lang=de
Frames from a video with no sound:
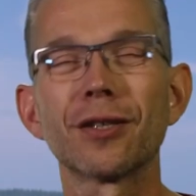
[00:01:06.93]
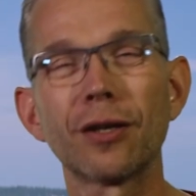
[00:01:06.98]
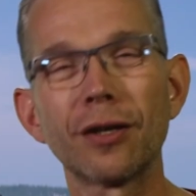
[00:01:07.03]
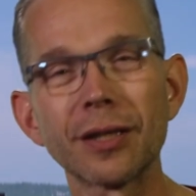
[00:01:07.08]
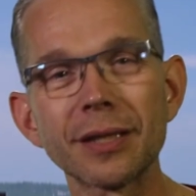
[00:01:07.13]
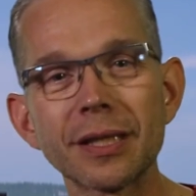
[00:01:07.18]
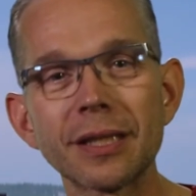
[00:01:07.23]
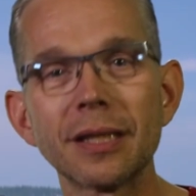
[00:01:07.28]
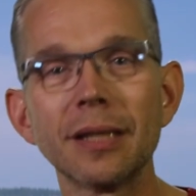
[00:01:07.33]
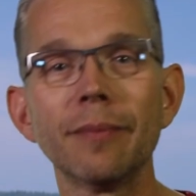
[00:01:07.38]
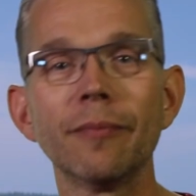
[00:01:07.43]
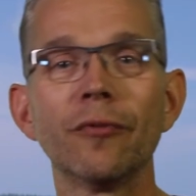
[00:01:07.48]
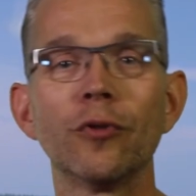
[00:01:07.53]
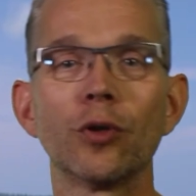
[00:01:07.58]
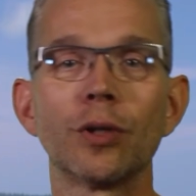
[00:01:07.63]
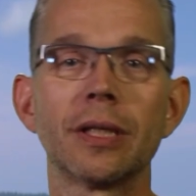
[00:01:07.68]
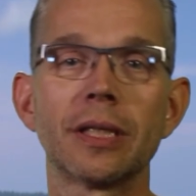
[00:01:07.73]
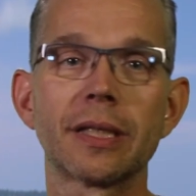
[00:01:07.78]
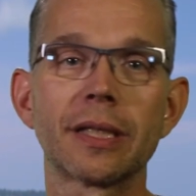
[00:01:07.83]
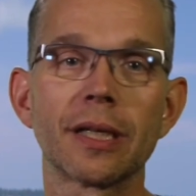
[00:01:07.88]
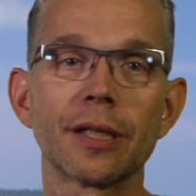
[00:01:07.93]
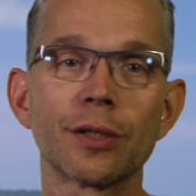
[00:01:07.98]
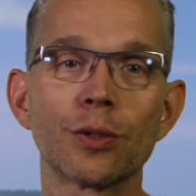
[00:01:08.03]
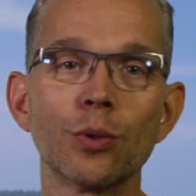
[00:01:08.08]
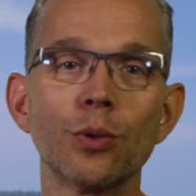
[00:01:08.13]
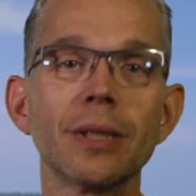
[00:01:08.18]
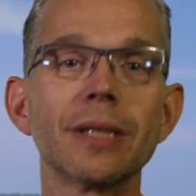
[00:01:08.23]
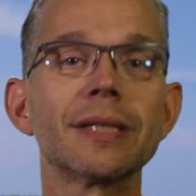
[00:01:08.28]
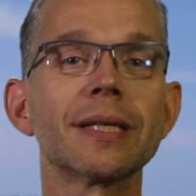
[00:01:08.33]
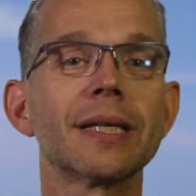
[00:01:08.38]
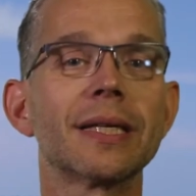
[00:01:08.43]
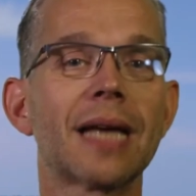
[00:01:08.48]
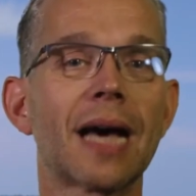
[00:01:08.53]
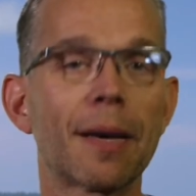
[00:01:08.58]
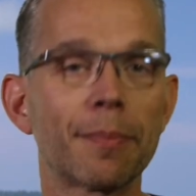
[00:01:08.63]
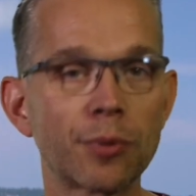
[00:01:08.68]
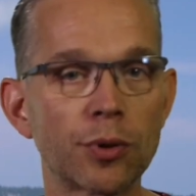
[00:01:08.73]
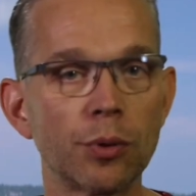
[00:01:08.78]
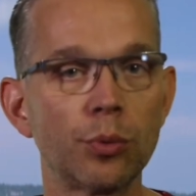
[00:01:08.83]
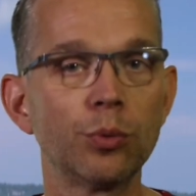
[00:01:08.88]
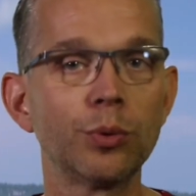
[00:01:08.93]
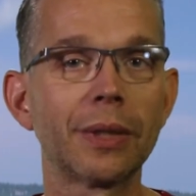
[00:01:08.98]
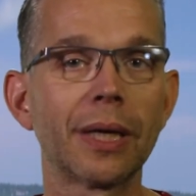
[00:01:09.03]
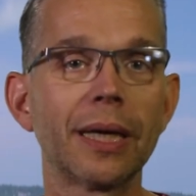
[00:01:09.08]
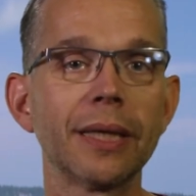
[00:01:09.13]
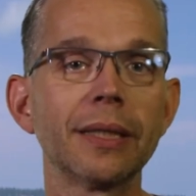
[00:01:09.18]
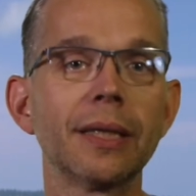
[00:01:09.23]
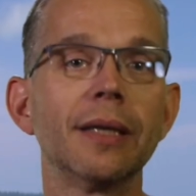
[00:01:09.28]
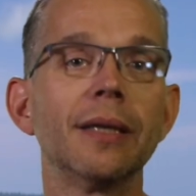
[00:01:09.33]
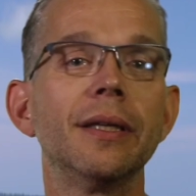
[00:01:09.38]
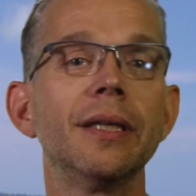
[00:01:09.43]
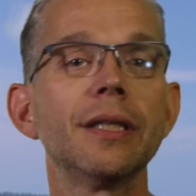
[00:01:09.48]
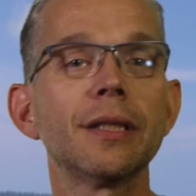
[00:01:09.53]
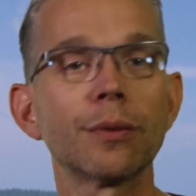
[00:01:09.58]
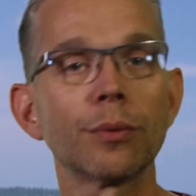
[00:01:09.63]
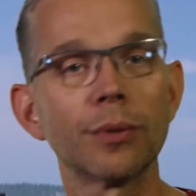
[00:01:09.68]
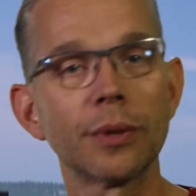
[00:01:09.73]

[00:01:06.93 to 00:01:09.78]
Trotzdem würde ich das so in seiner Absolutheit nicht